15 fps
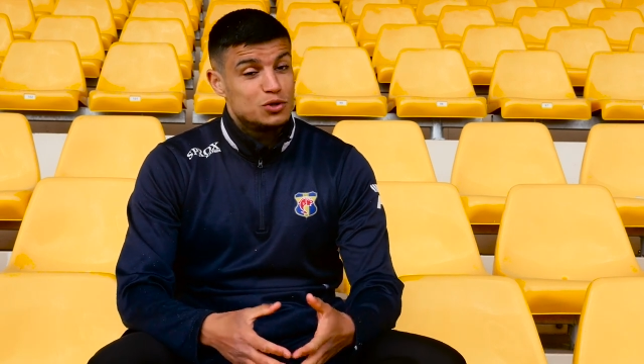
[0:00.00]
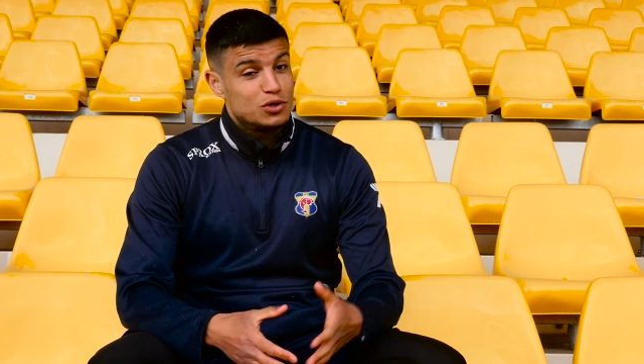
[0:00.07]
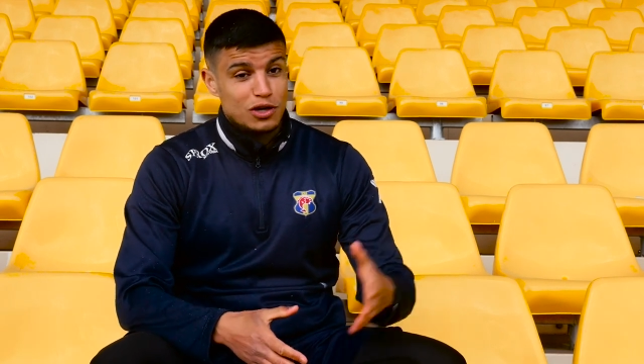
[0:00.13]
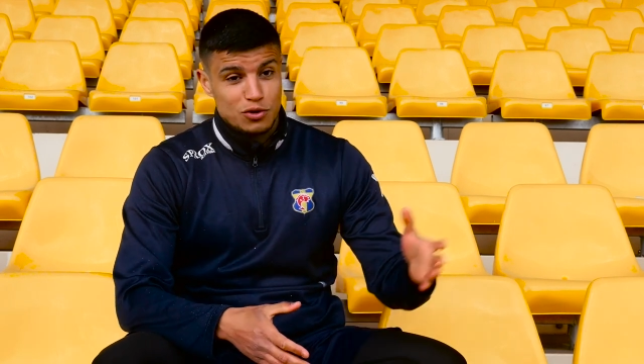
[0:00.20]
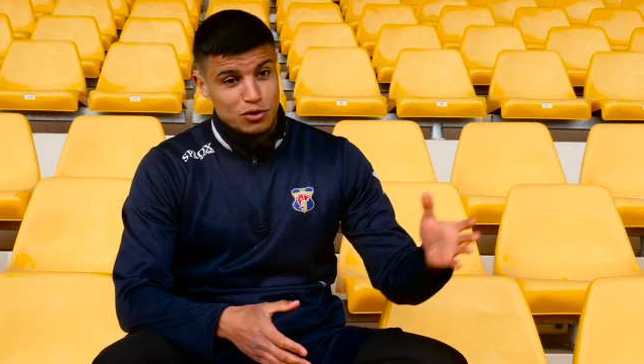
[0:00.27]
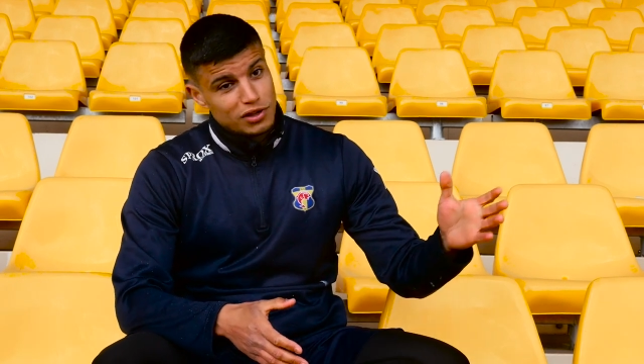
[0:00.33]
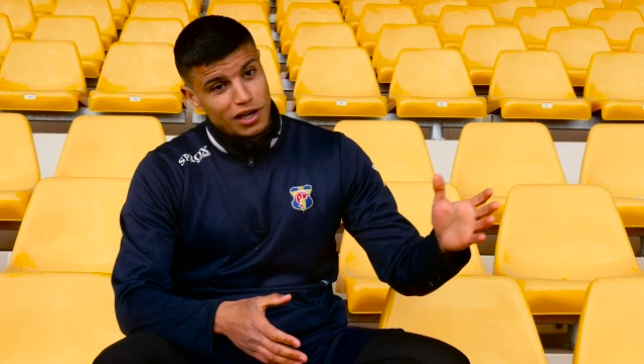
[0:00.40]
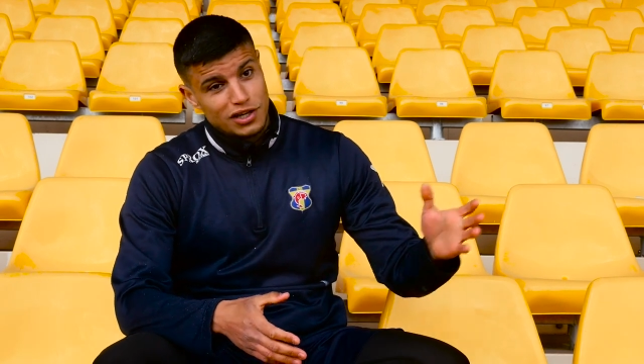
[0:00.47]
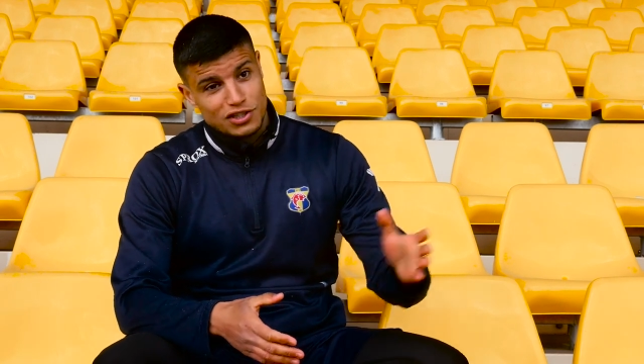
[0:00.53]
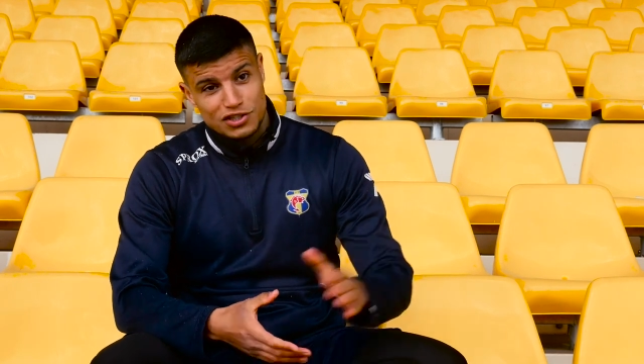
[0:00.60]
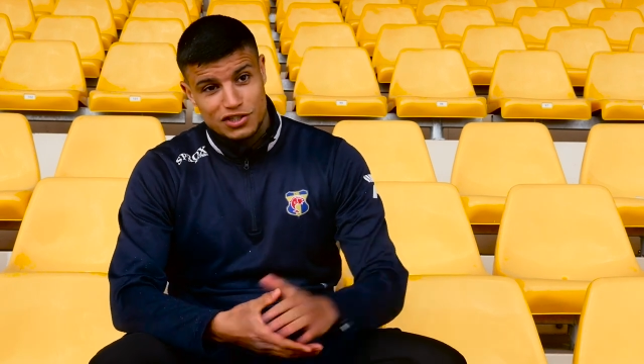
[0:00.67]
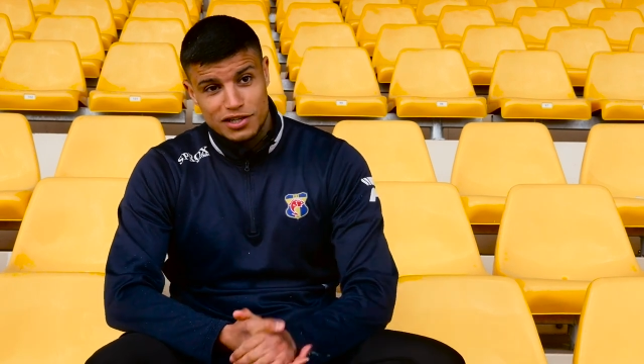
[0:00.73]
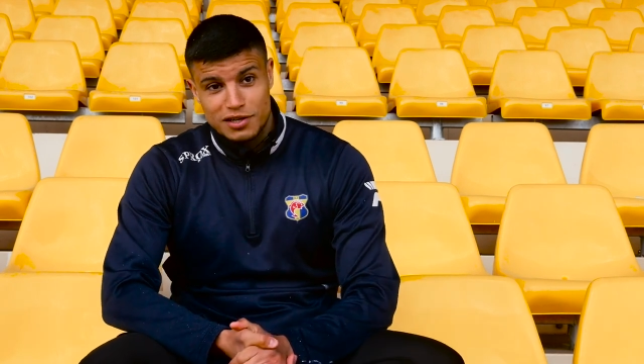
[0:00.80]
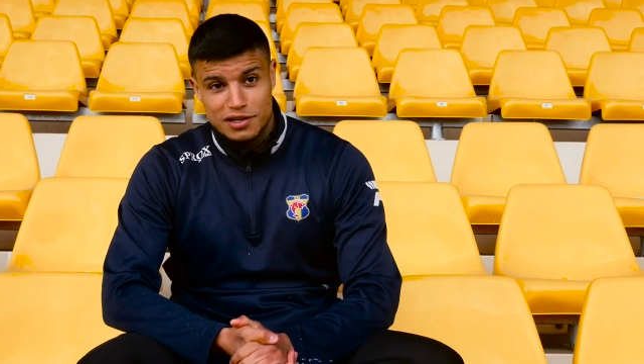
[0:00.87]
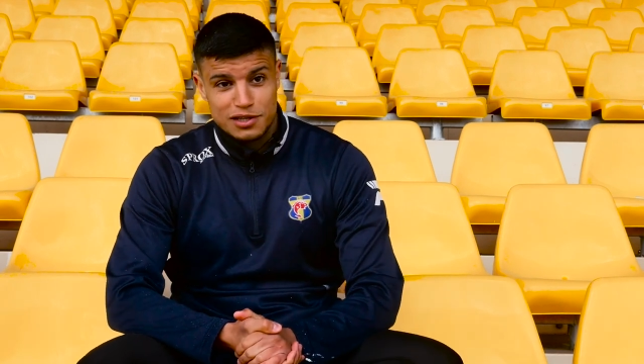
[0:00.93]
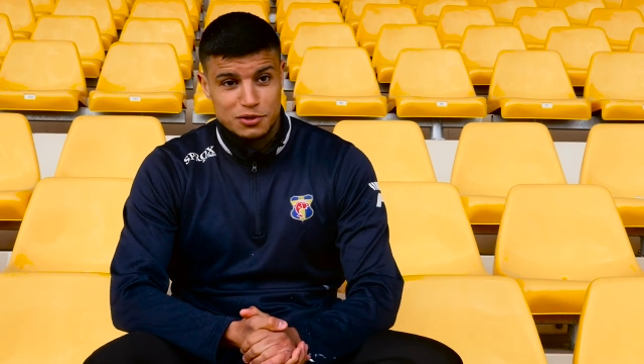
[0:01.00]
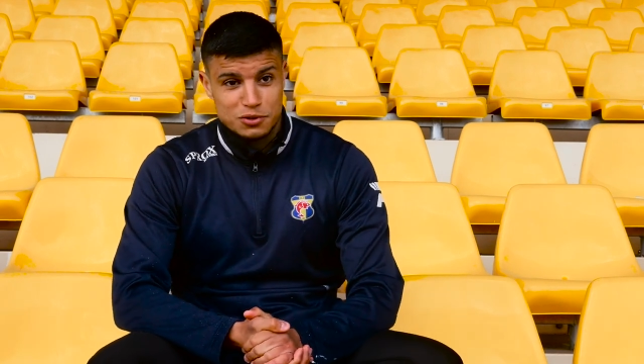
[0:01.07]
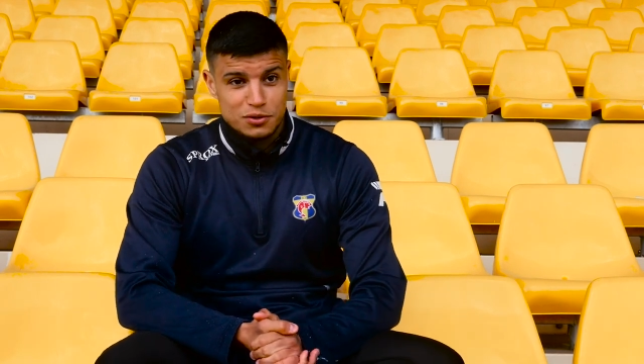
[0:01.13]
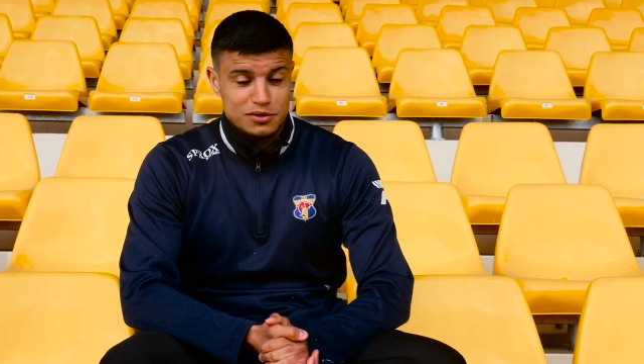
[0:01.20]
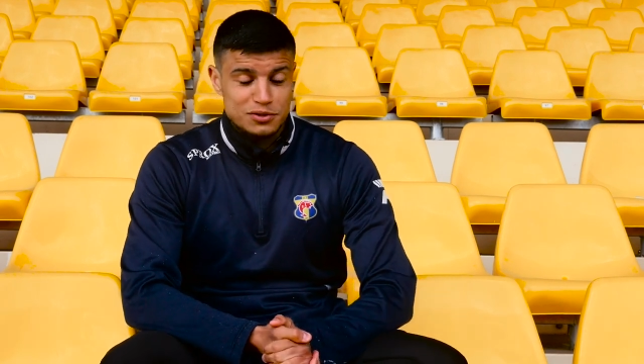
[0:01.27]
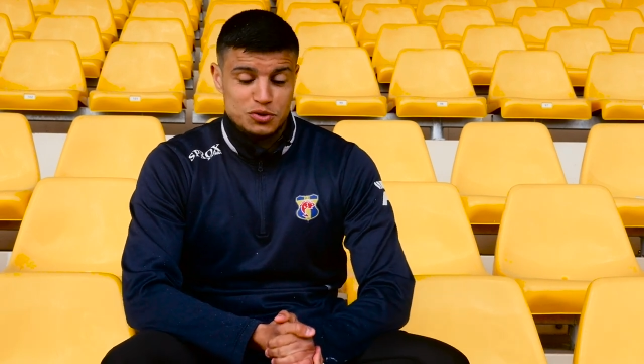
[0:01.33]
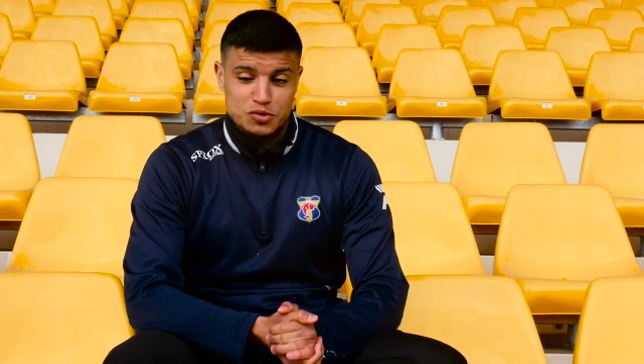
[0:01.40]
suis quelqu'un de très gentil, hein,
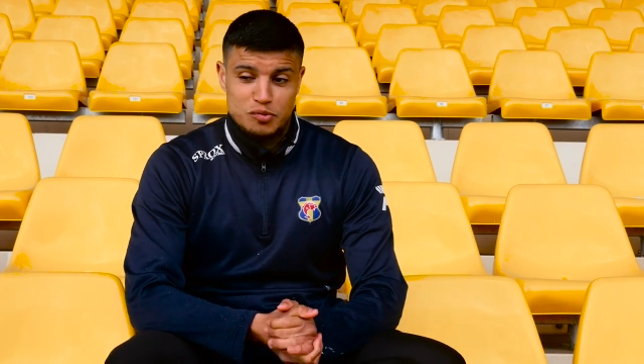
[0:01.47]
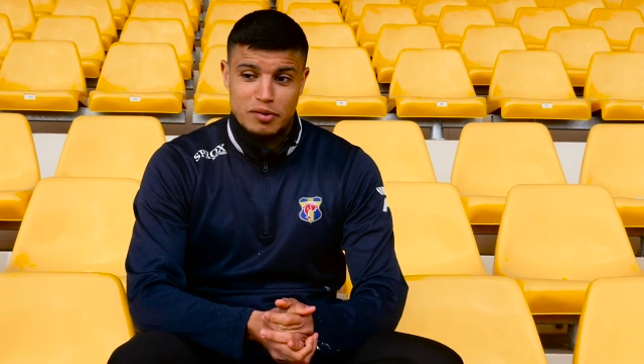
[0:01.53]
attention, hein, je suis